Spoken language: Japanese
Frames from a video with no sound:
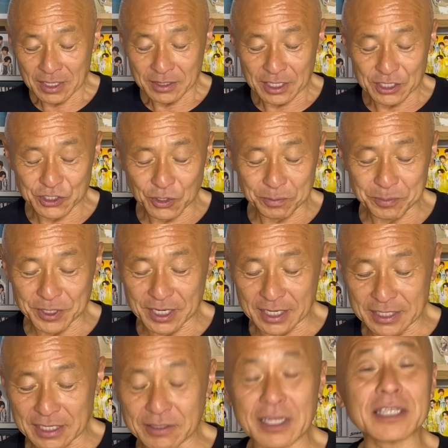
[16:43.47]
で、ショッピーが
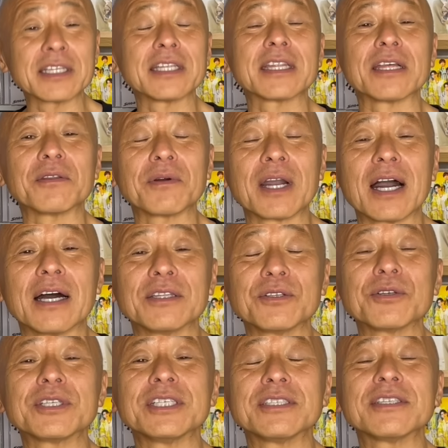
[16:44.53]
なんと当てたのが、
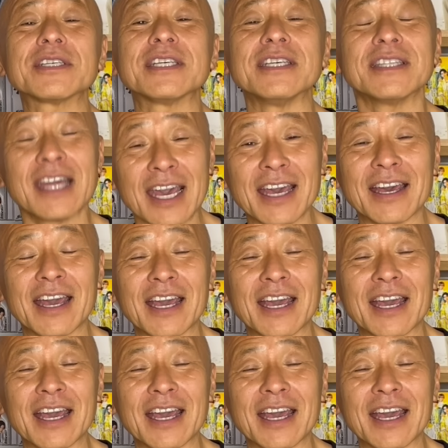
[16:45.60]
女子付きで、